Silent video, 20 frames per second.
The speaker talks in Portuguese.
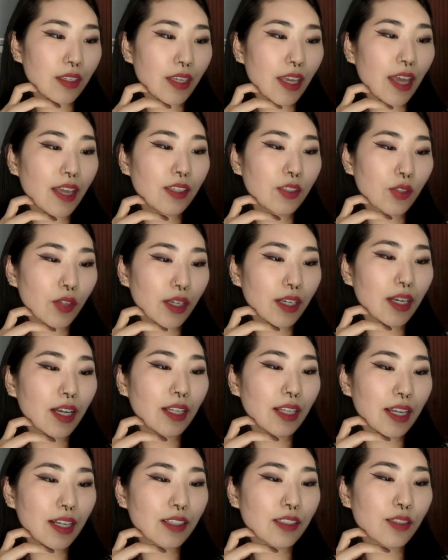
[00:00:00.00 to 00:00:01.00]
E é isso aí,
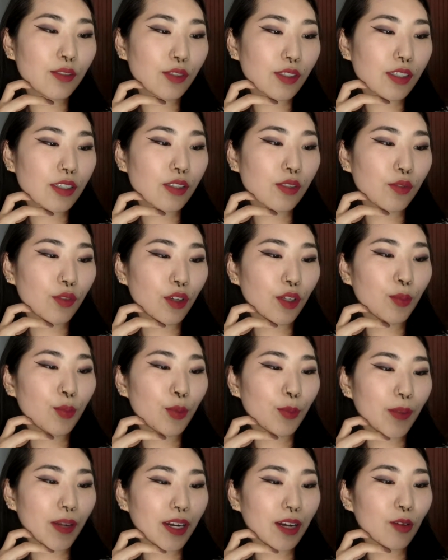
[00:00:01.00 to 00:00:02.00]
galera. Se vocês forem
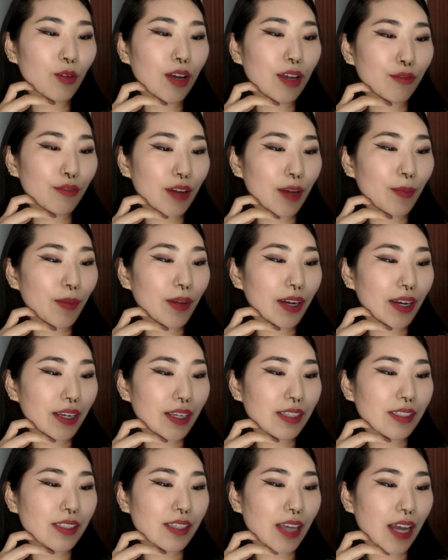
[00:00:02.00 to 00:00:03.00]
pro Paraguai, vá para
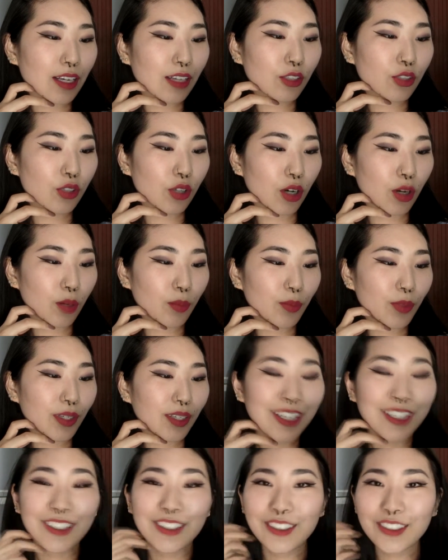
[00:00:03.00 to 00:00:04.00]
esse A Shop.
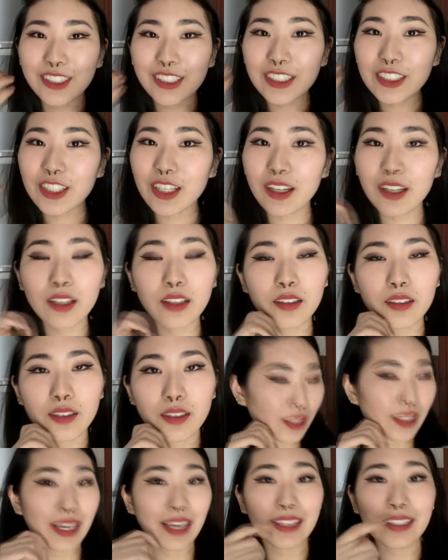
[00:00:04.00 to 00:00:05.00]
Gente, eu...
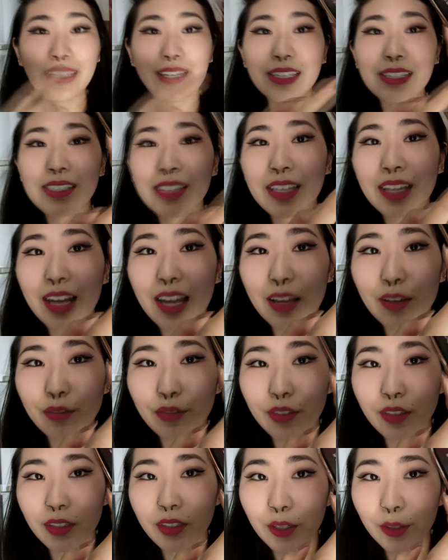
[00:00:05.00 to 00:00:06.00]
e ainda
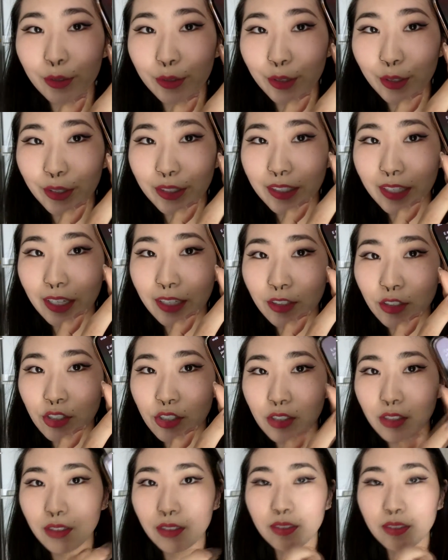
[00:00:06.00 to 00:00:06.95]
escreve. Eu não entendi.